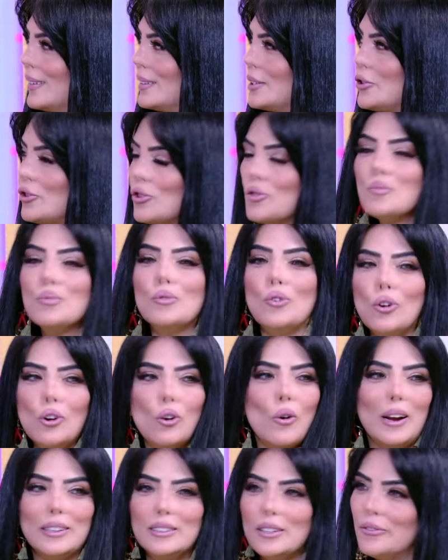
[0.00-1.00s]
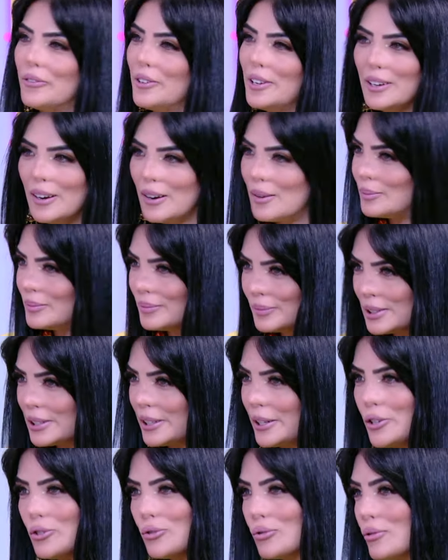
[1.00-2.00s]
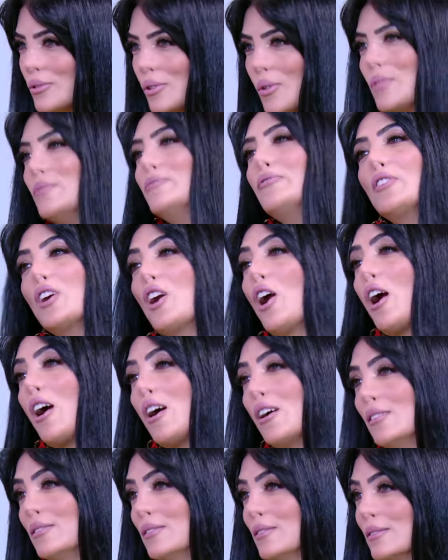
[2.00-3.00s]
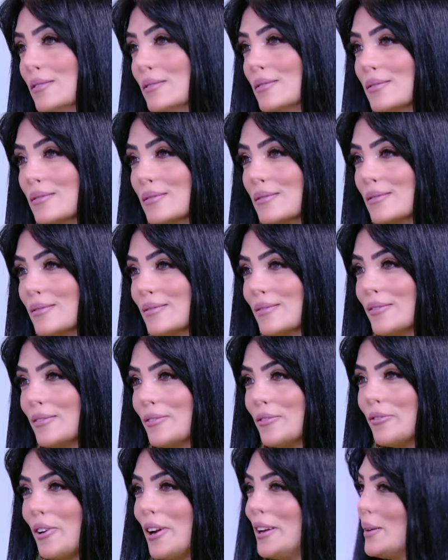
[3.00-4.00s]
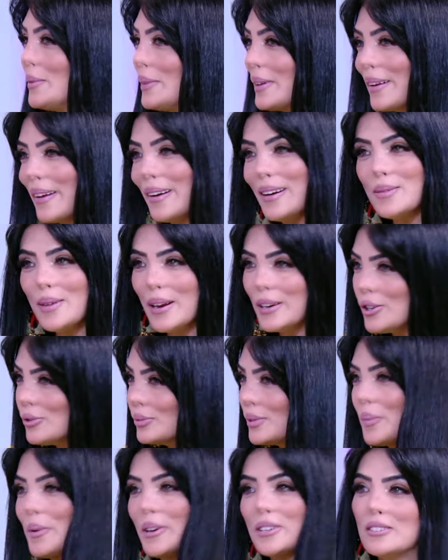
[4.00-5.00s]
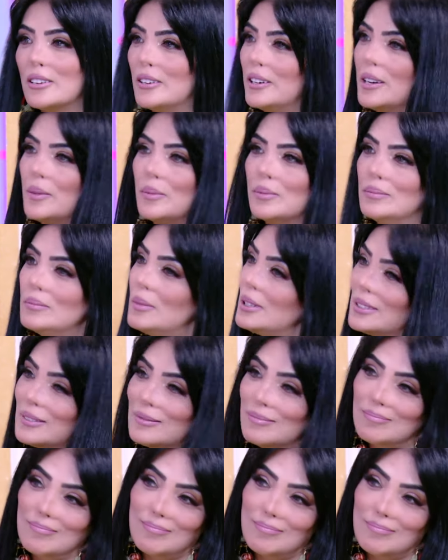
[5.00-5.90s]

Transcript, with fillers: يوم كل واحده فينا بتعيشه اللي هو فرح فاحنا بنتكلم على اليوم ده بيحصل ايه بس